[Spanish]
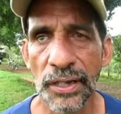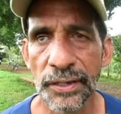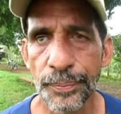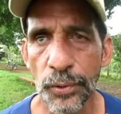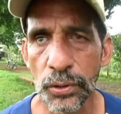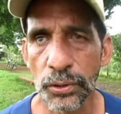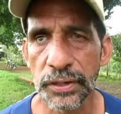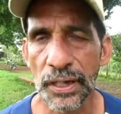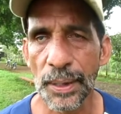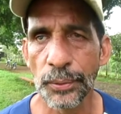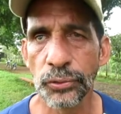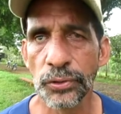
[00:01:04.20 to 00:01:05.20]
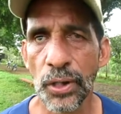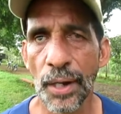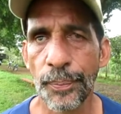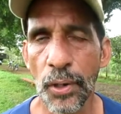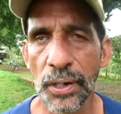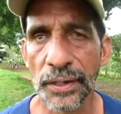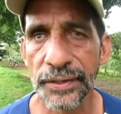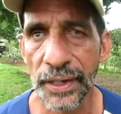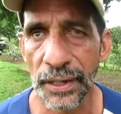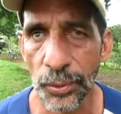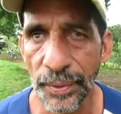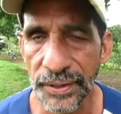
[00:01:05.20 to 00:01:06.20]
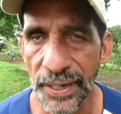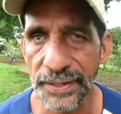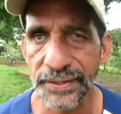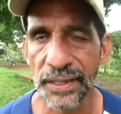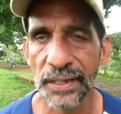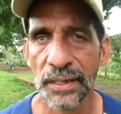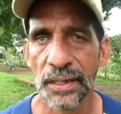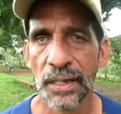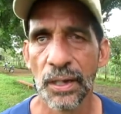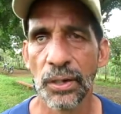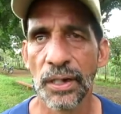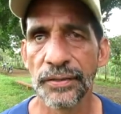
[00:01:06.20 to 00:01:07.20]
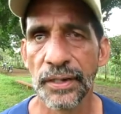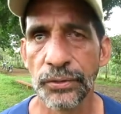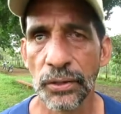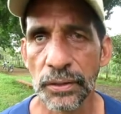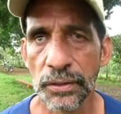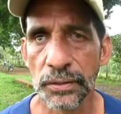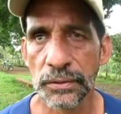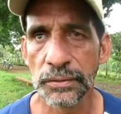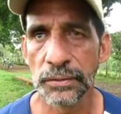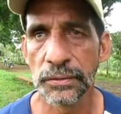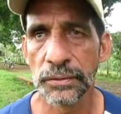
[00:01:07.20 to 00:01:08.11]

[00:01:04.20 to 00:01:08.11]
hace poco sacamos un niño a Japón, hace 2013, la selección